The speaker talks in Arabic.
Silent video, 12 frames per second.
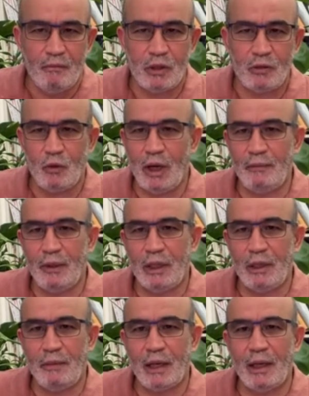مجموعة من
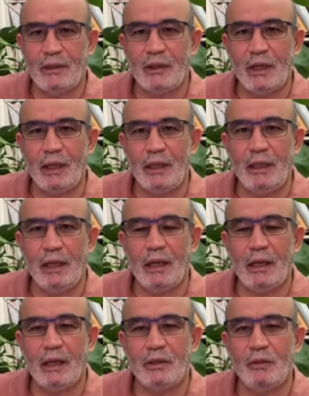كبار العسكريين
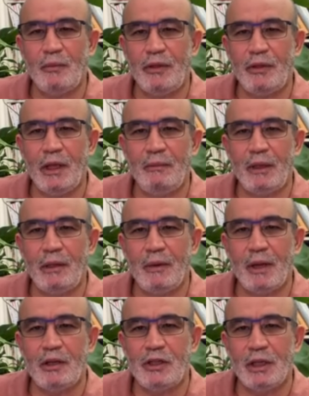على رأسهم اثنين من
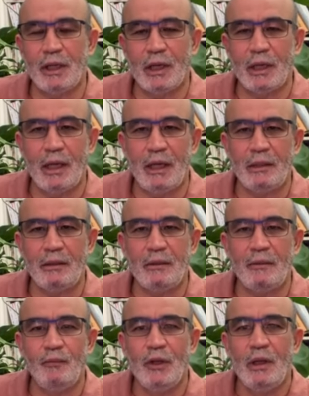كبار الجنرالات